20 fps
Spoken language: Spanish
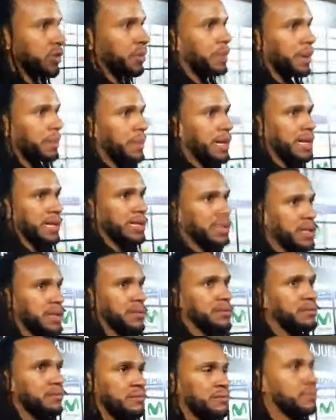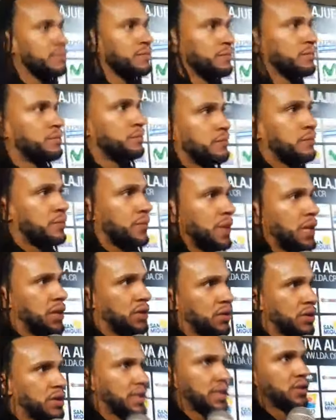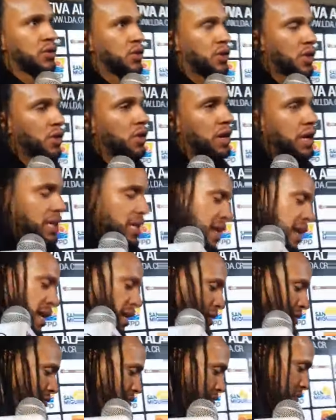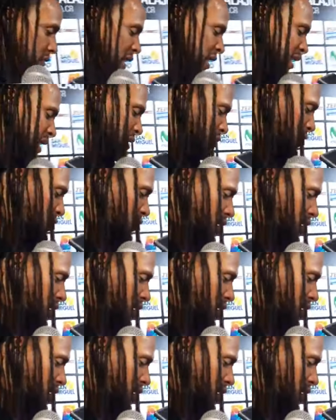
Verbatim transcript: permanece. Entonces yo creo que ya, ya está bueno,